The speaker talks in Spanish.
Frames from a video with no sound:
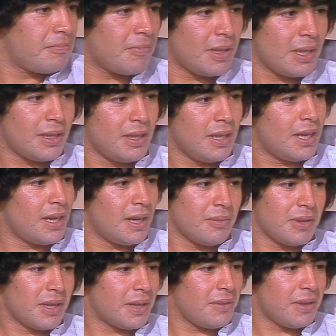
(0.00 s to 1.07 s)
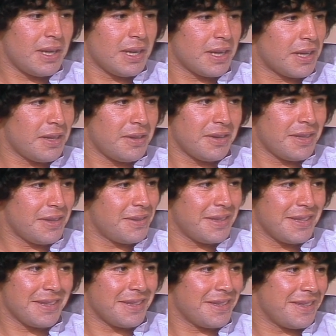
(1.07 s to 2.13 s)
es tirarla por arriba del arquero nada
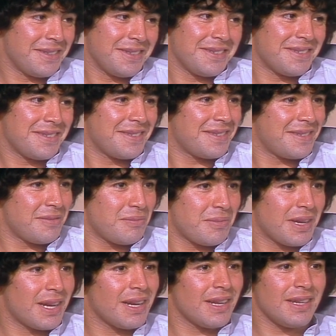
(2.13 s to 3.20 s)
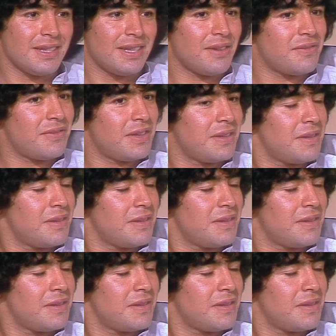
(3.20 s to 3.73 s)
pegarle de chanfle.